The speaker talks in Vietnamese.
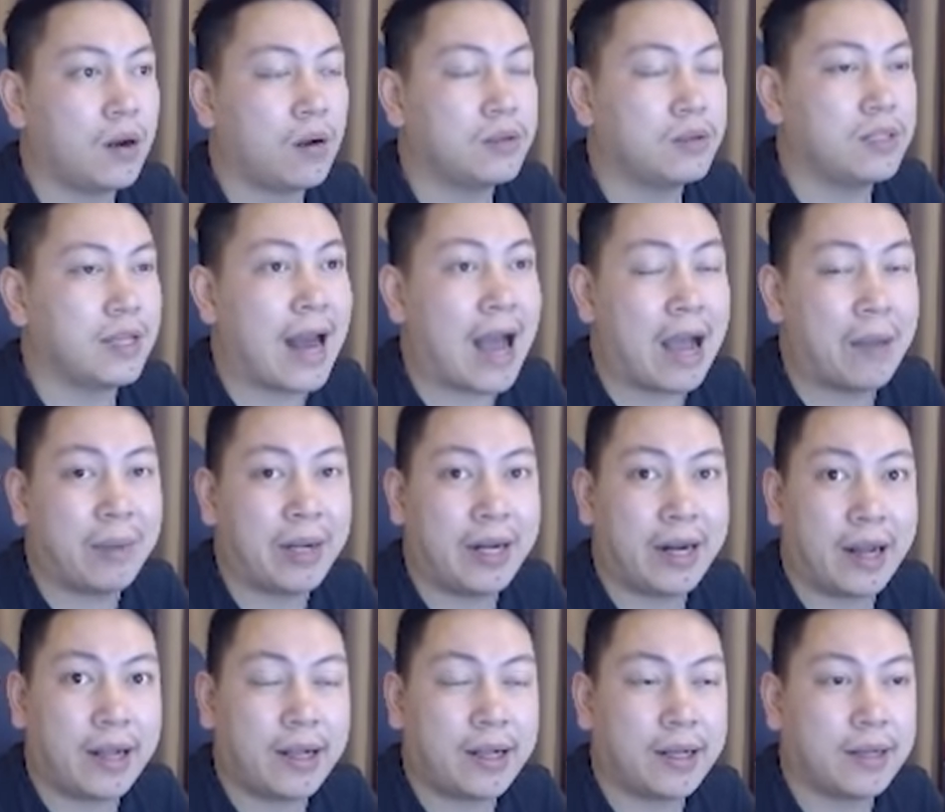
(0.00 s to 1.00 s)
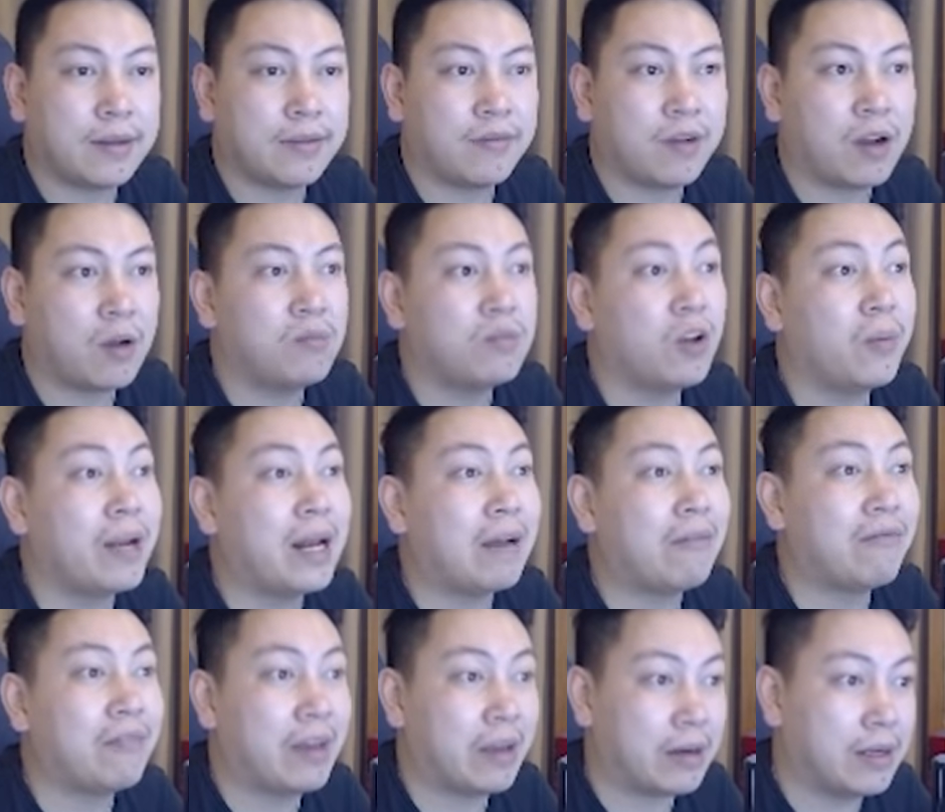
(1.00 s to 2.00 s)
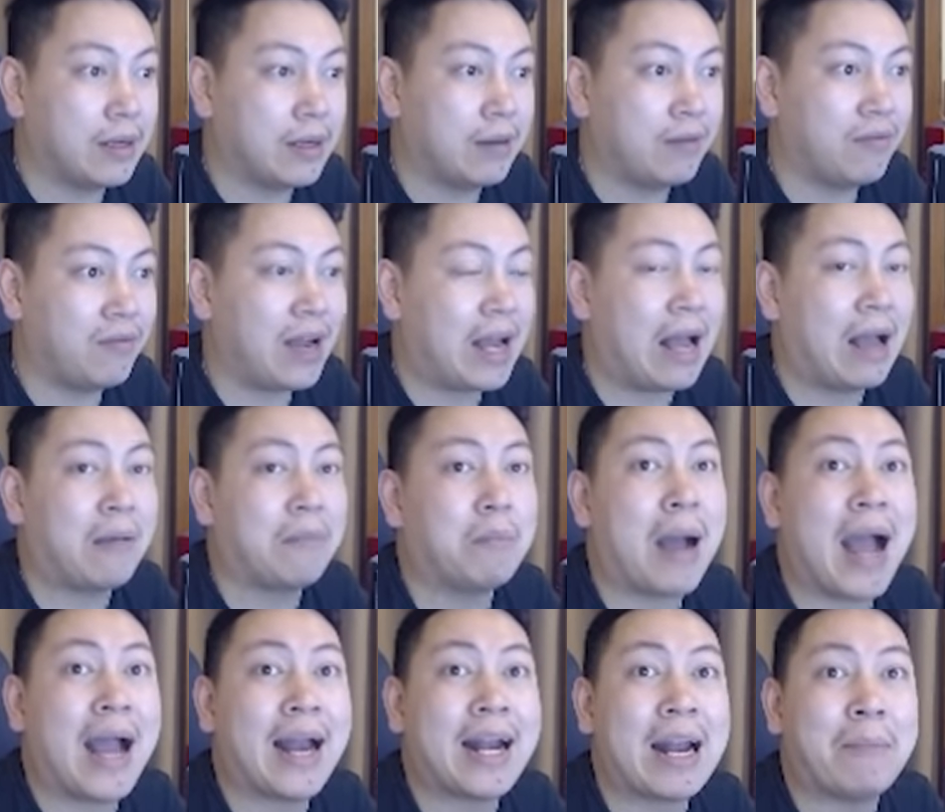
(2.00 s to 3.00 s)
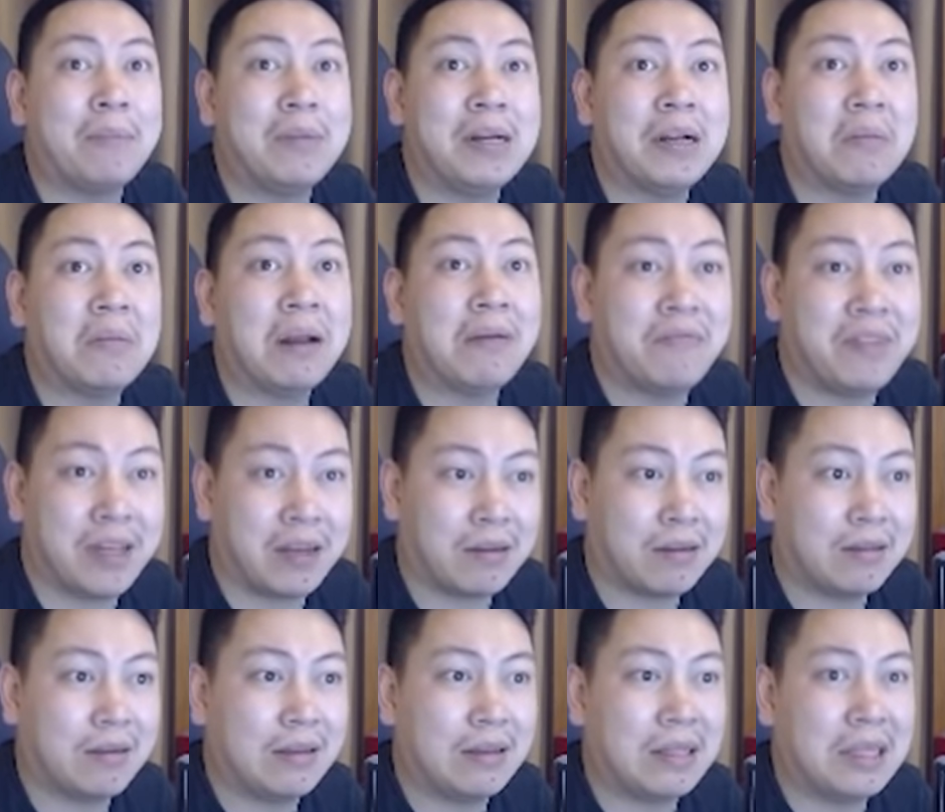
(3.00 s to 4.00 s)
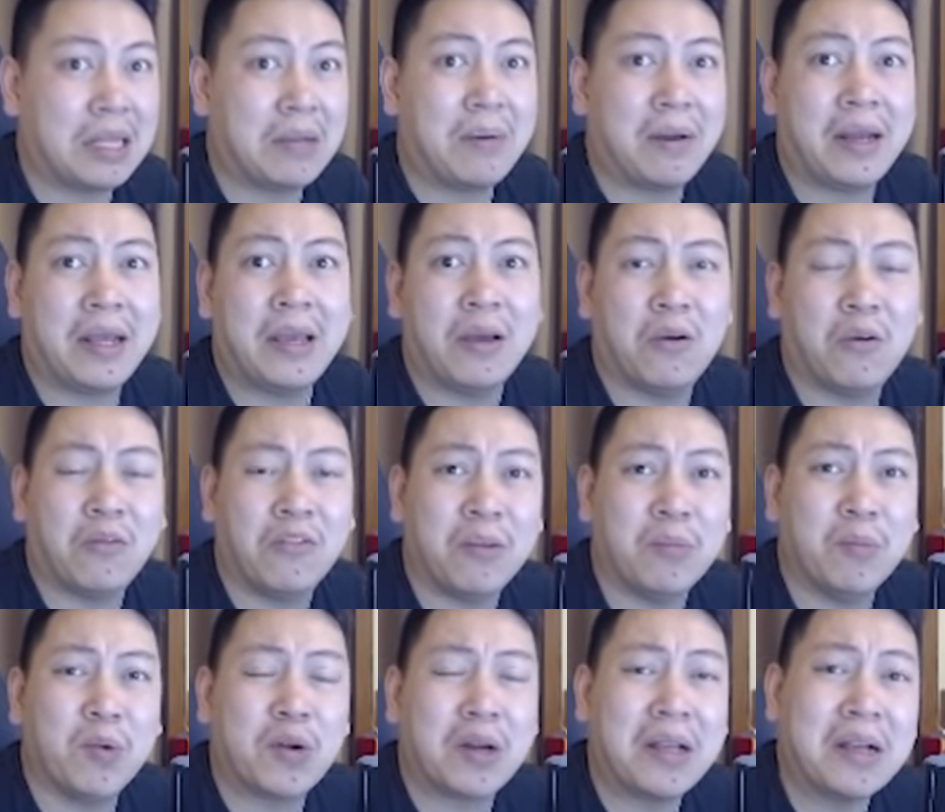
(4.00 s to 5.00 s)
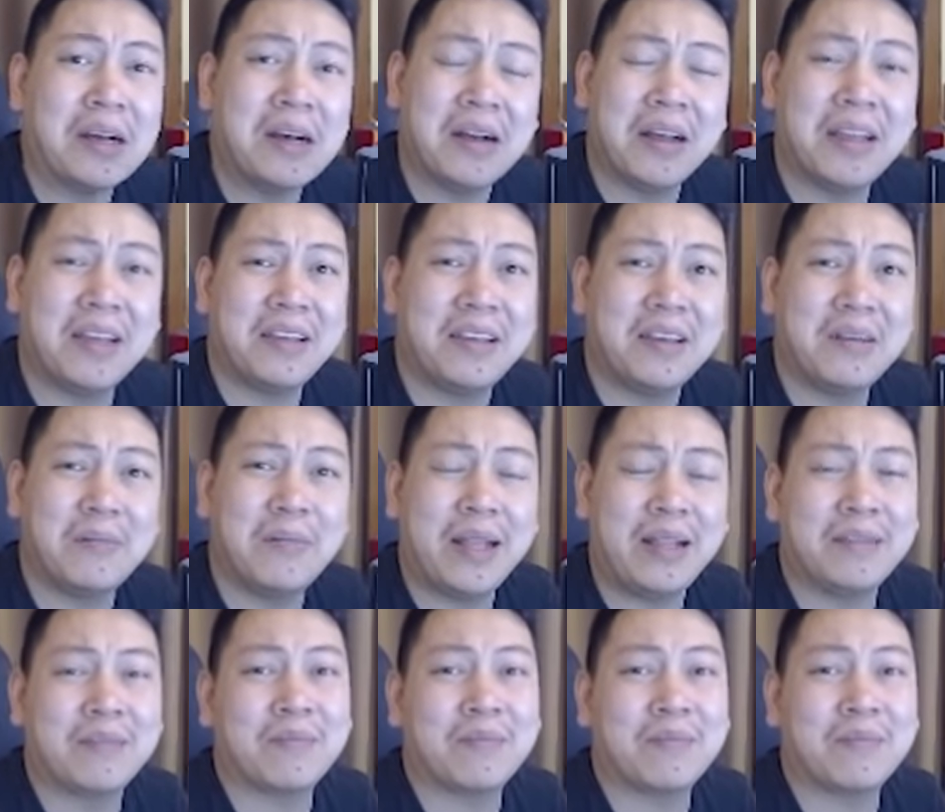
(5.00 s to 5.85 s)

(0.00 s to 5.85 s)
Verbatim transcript: nó sẽ đá mình ra và không cho mình làm việc nữa và 3 năm nữa không làm việc thế bạn hiểu với một cái người như mình